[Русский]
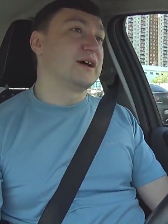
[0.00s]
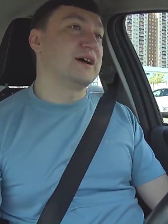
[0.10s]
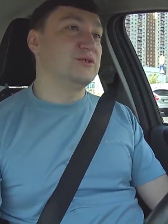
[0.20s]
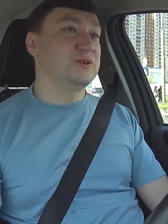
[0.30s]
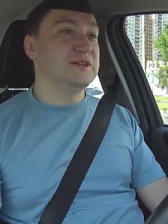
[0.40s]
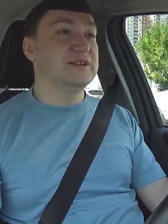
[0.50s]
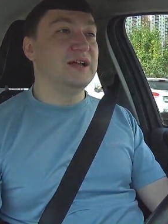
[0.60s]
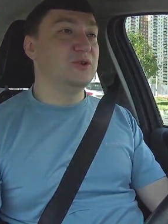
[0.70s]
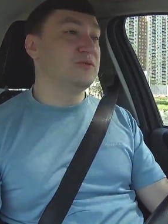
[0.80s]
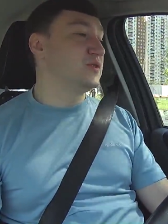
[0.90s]
которые
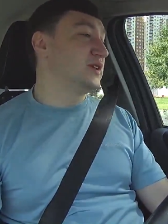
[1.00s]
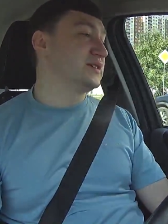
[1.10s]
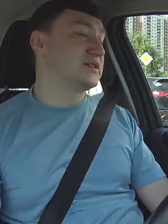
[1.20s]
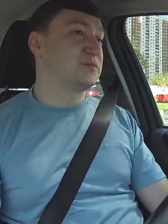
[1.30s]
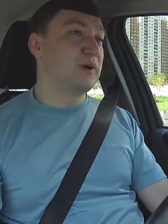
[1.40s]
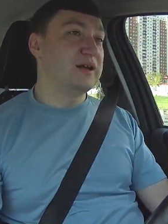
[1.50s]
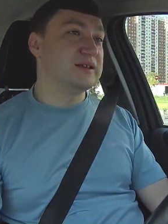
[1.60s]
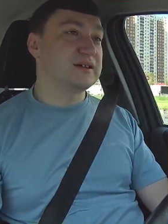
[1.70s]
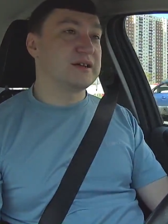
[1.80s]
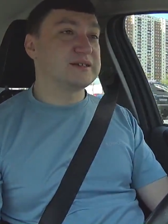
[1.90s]
наловят этих
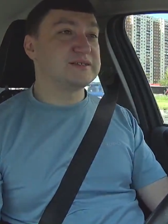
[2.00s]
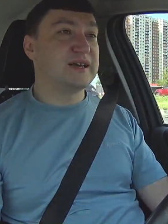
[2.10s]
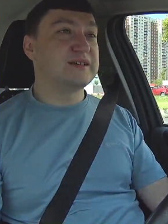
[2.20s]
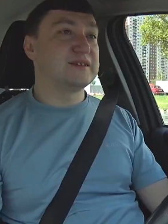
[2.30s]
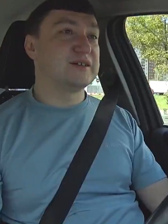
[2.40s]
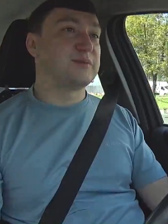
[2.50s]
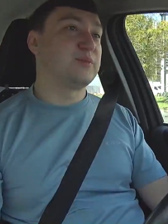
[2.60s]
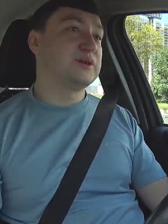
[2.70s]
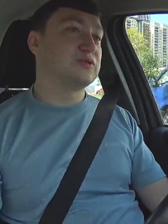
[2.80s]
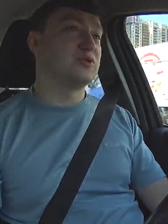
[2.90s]
маток, рассадят их
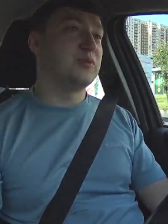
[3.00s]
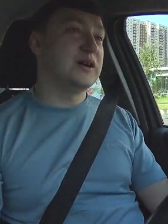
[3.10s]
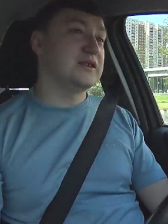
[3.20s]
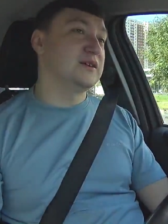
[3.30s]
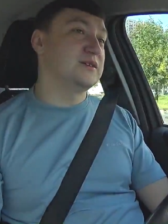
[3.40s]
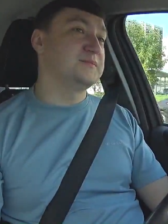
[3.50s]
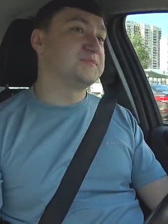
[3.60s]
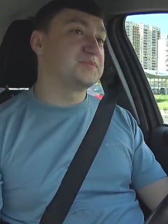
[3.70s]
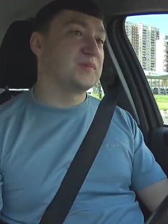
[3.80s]
по инкубаторам,